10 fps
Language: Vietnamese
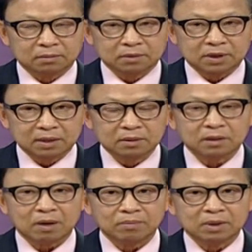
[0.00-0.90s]
chỉnh
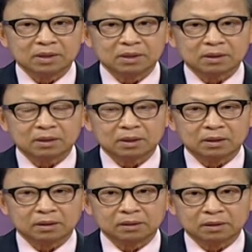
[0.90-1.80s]
không có được
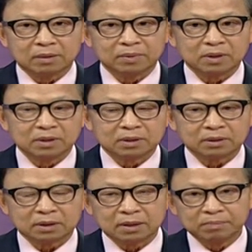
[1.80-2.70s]
à, không có
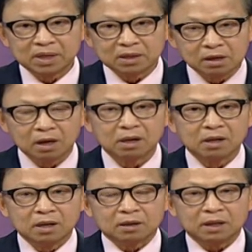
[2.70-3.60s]
được à, bình thường
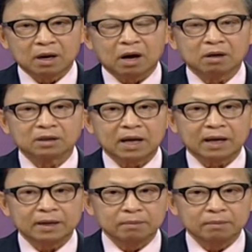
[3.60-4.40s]
thì họ có thể